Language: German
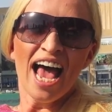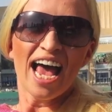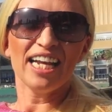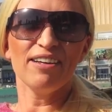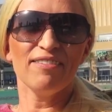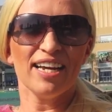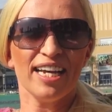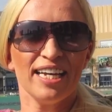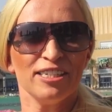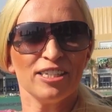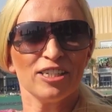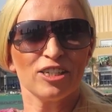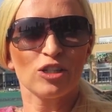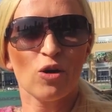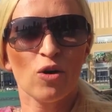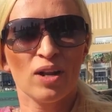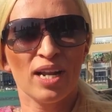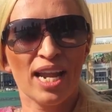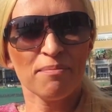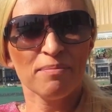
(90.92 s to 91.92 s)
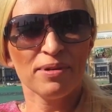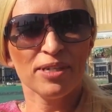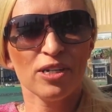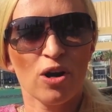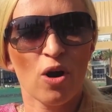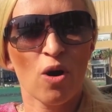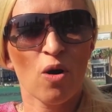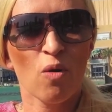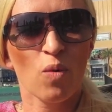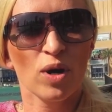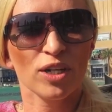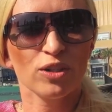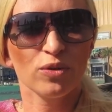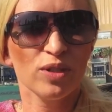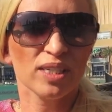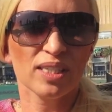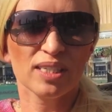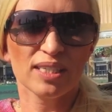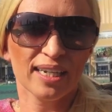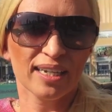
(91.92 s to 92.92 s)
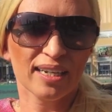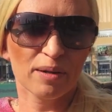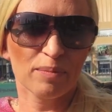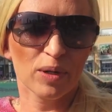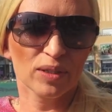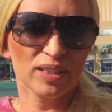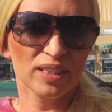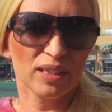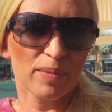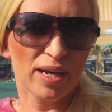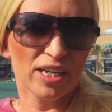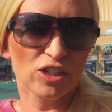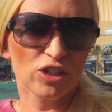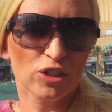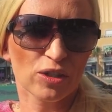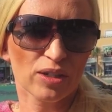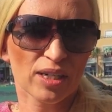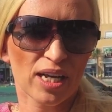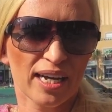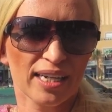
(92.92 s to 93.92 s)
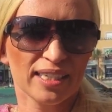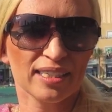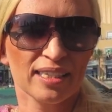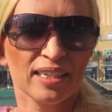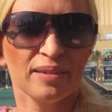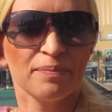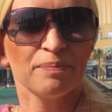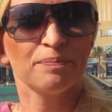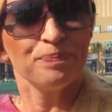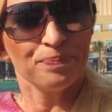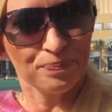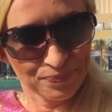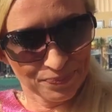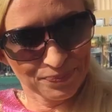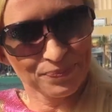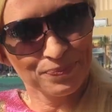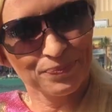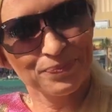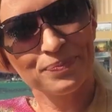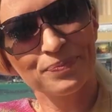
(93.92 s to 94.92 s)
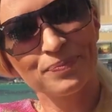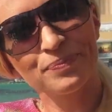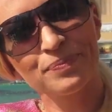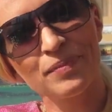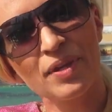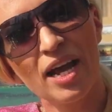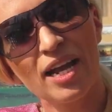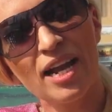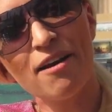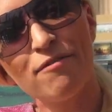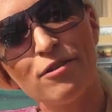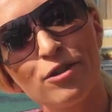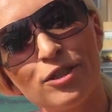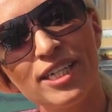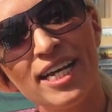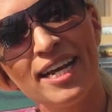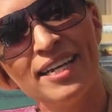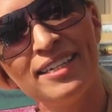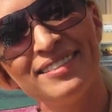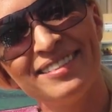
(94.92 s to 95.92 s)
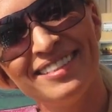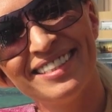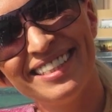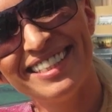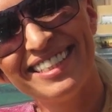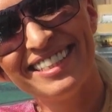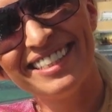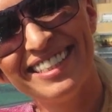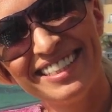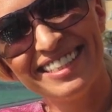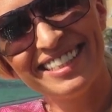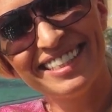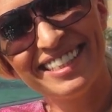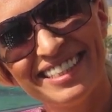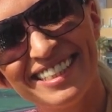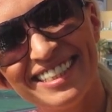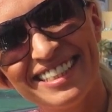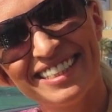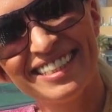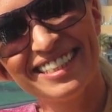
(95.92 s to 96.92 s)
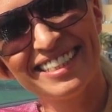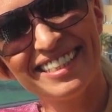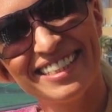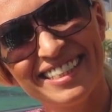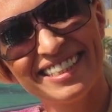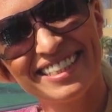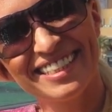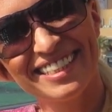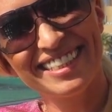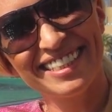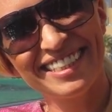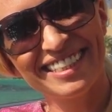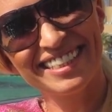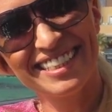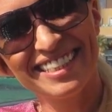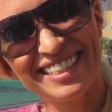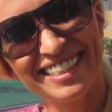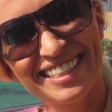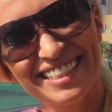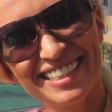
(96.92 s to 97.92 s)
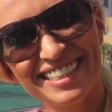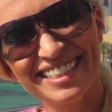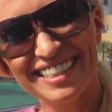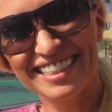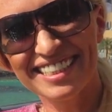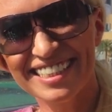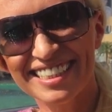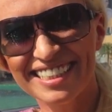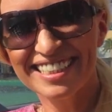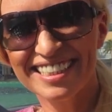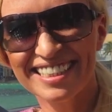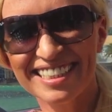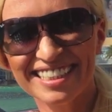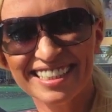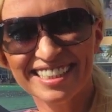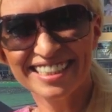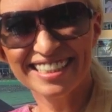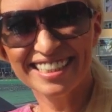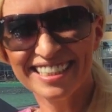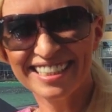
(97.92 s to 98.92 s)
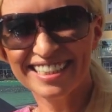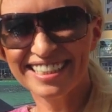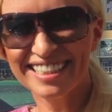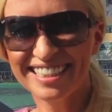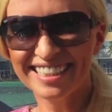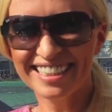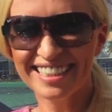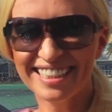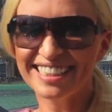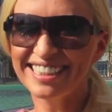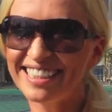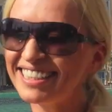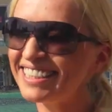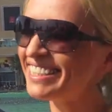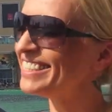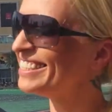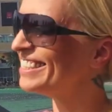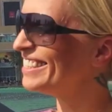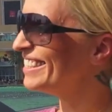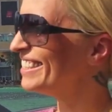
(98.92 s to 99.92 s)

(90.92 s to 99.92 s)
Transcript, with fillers: Anyway, so let me know what do you think about the match tonight. And have a good day. Also lasst mich wissen, was denkt ihr? Wer gewinnt das Match heute? Und ähm,